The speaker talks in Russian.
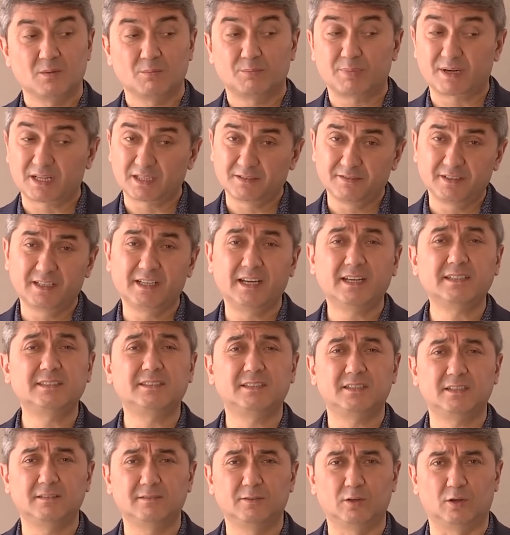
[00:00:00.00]

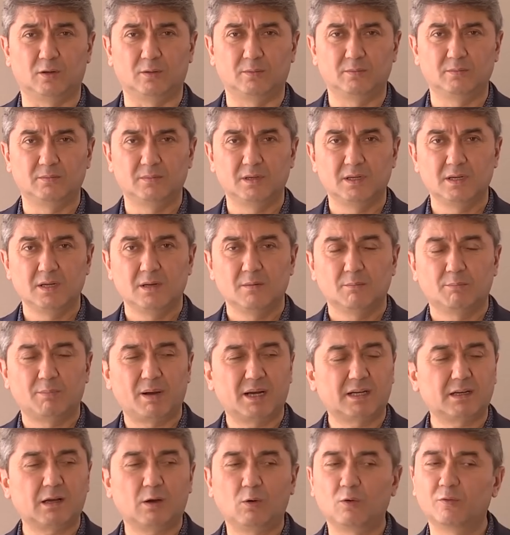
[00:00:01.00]
Продвигайте его,
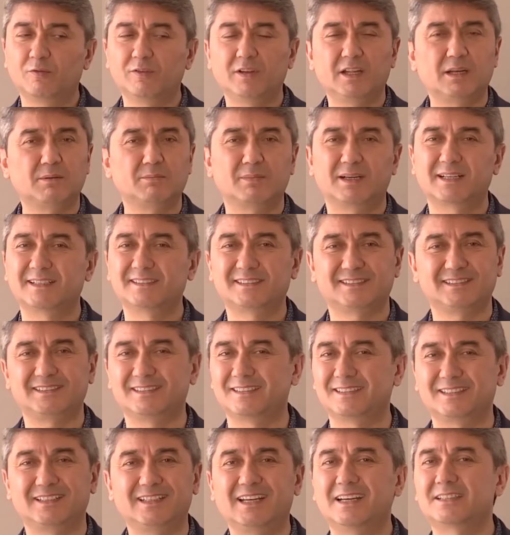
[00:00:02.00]
пока офлайн
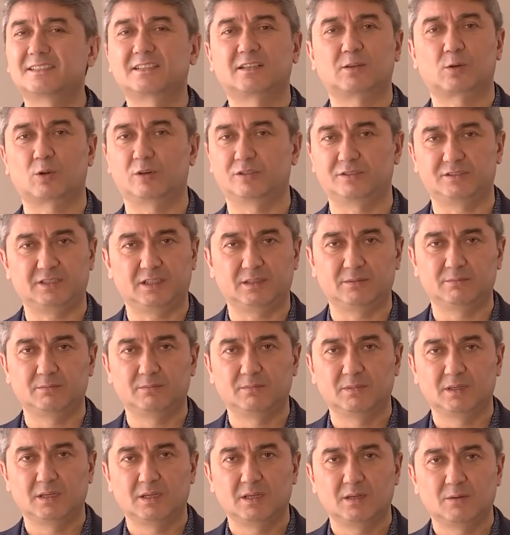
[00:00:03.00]
магазин не откройте,
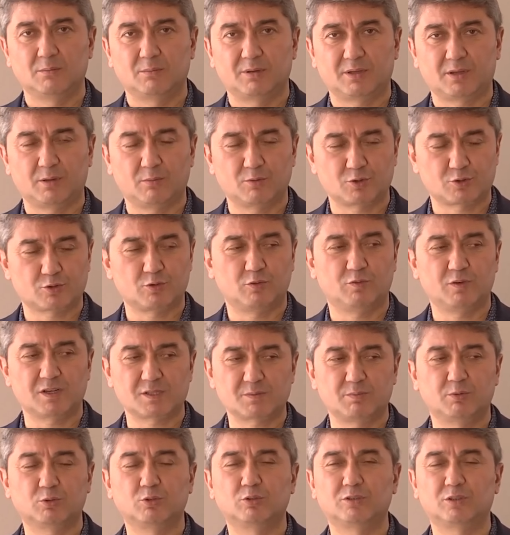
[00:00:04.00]
потому что у
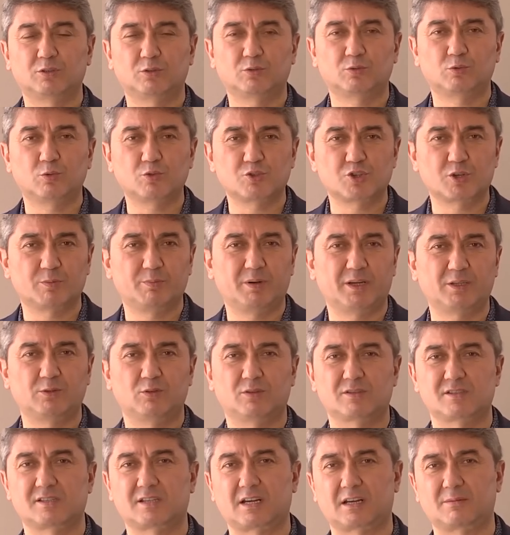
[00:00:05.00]
вас будут, тут же
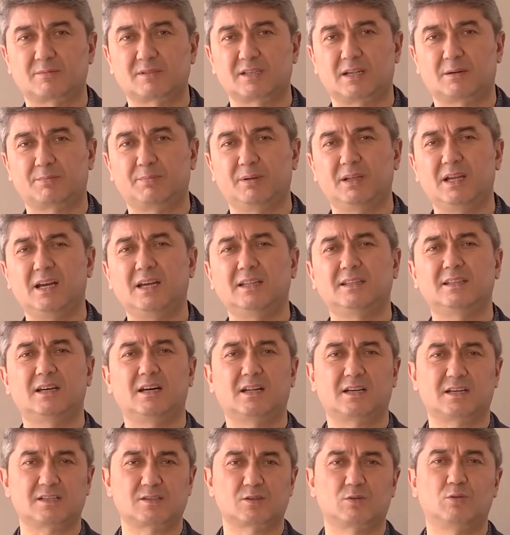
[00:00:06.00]
пойдет
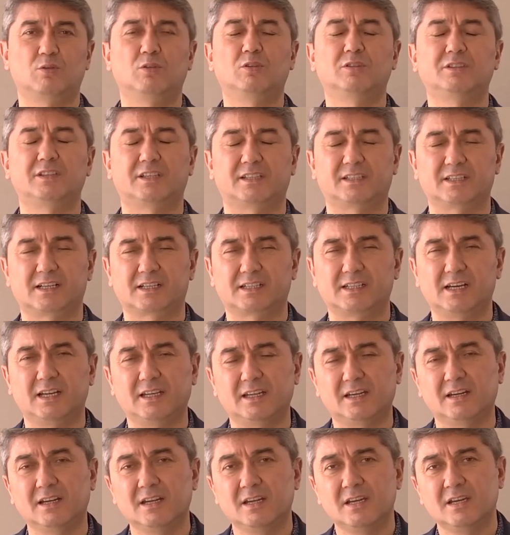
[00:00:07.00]
зарплата, расходы и так
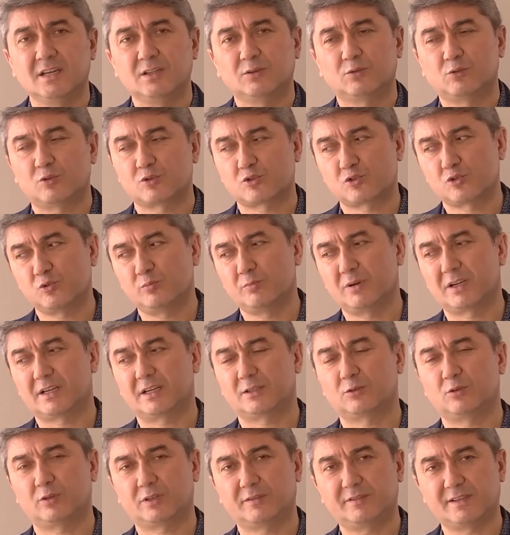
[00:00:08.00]
далее, то сумма,
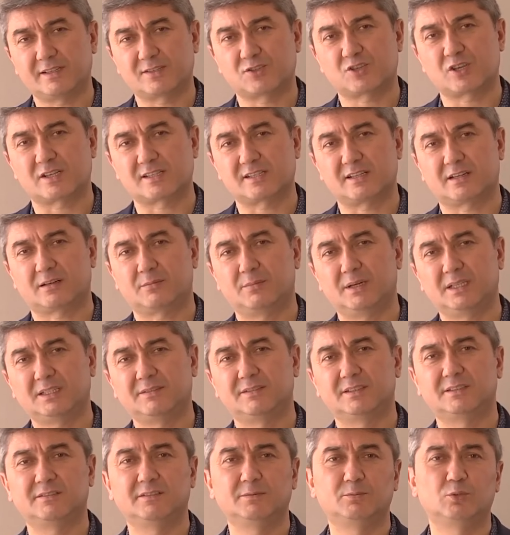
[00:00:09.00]
которую вы сейчас
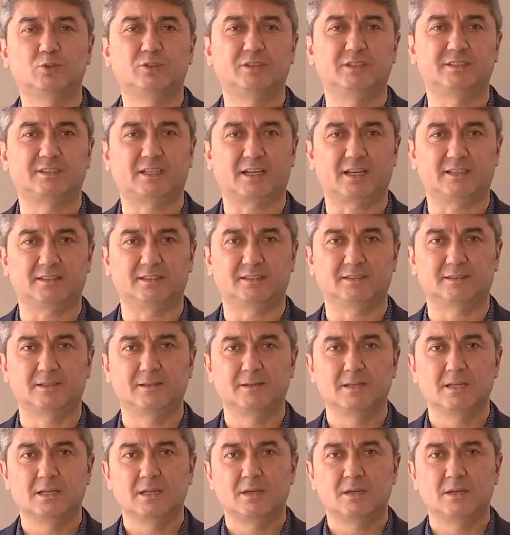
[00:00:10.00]
зарабатываете, вы будете тратить.